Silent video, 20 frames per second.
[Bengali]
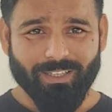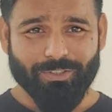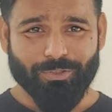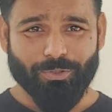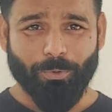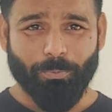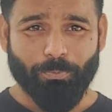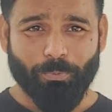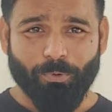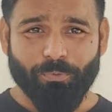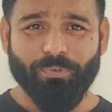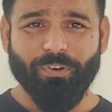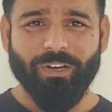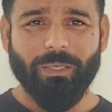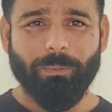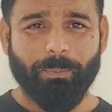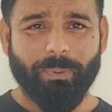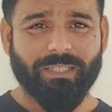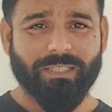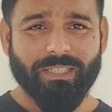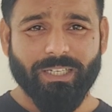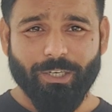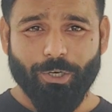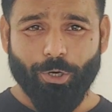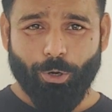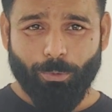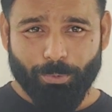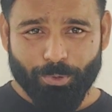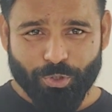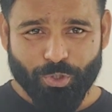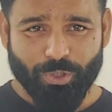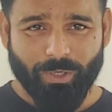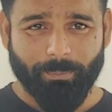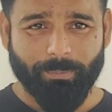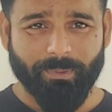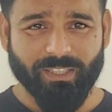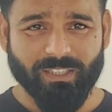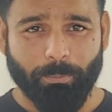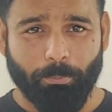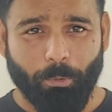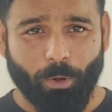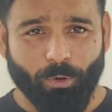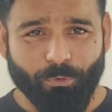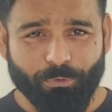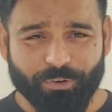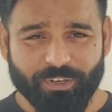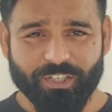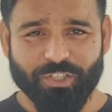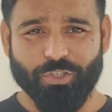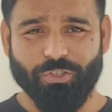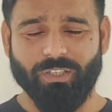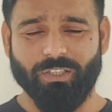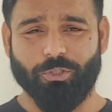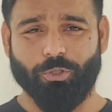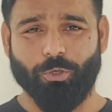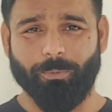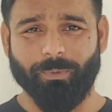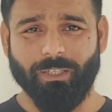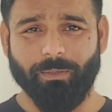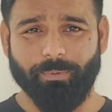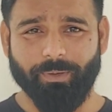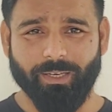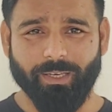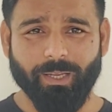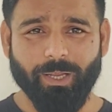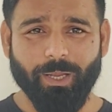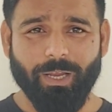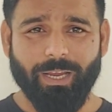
সো প্রোফাইল পিকচারে অবশ্যই আপনি একটু প্রফেশনাল ছবি দিবেন